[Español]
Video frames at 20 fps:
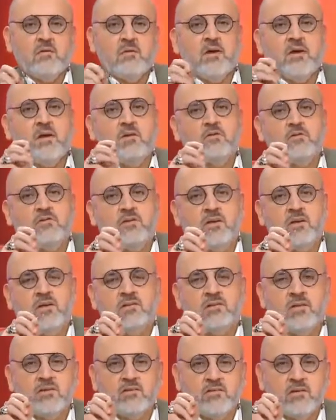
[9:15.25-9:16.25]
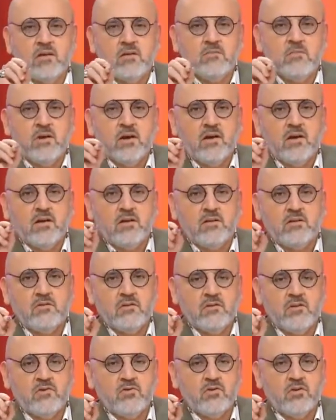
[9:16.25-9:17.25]
que vieran ustedes esta imagen de
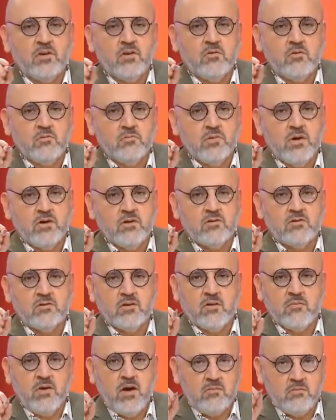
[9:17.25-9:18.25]
una estación de bomberos que